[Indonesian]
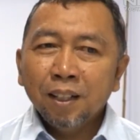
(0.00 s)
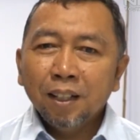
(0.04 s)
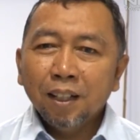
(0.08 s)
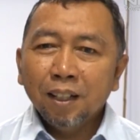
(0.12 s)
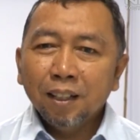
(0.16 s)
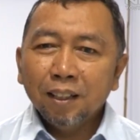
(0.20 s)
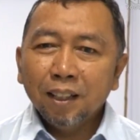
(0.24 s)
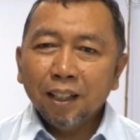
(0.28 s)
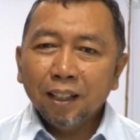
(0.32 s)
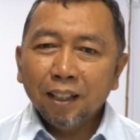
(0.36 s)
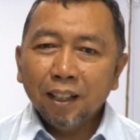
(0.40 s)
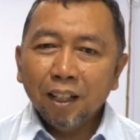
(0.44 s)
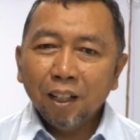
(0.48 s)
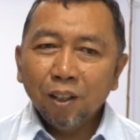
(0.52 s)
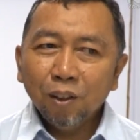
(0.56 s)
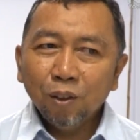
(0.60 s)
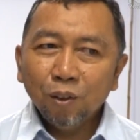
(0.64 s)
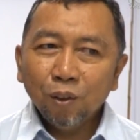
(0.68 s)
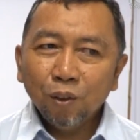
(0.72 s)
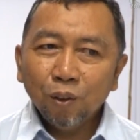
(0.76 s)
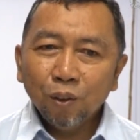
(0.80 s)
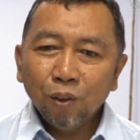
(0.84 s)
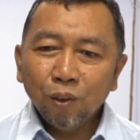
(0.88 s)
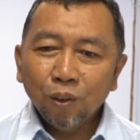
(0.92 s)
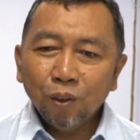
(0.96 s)
uh, eh, tingkat
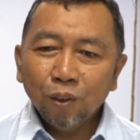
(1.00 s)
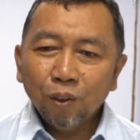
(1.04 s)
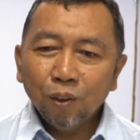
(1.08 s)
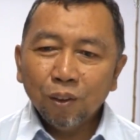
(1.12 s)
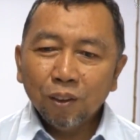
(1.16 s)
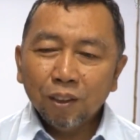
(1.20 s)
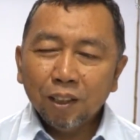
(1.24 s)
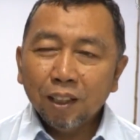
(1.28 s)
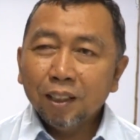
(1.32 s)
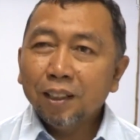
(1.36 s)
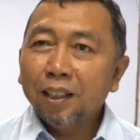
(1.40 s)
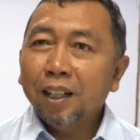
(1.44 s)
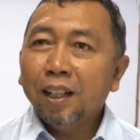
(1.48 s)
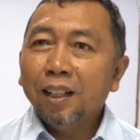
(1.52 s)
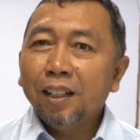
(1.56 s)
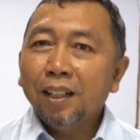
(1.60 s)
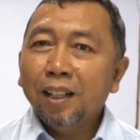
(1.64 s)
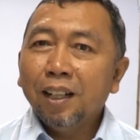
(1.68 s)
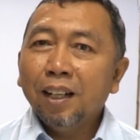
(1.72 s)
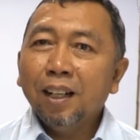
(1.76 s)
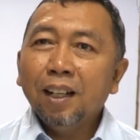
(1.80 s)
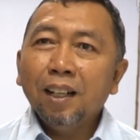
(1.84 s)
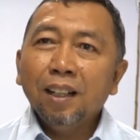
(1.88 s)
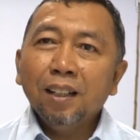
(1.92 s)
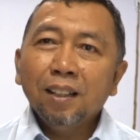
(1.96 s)
untuk
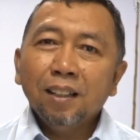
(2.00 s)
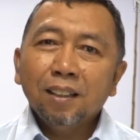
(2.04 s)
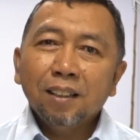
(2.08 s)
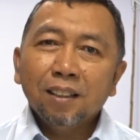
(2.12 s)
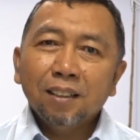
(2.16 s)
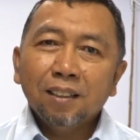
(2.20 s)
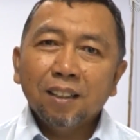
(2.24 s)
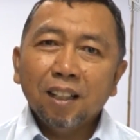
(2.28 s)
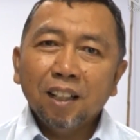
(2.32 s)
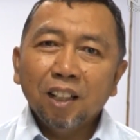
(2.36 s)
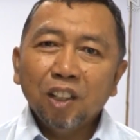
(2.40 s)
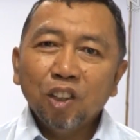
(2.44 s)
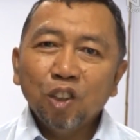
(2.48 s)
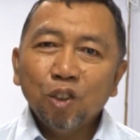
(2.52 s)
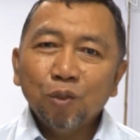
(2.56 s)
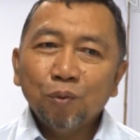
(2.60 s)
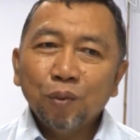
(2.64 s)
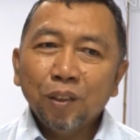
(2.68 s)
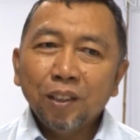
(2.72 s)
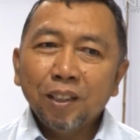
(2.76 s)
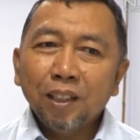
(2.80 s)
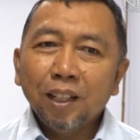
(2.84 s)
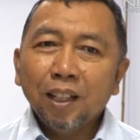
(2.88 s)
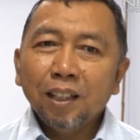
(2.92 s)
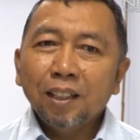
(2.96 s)
detailnya dan itu
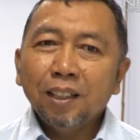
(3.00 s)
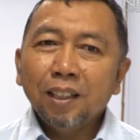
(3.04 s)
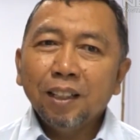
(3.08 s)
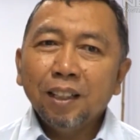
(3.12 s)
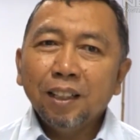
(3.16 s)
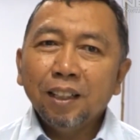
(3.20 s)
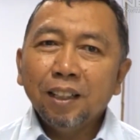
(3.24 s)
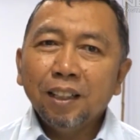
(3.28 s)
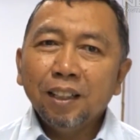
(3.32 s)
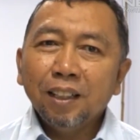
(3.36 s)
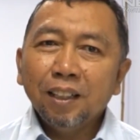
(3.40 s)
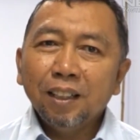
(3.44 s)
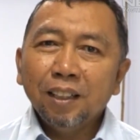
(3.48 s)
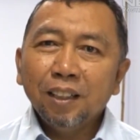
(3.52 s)
menjadi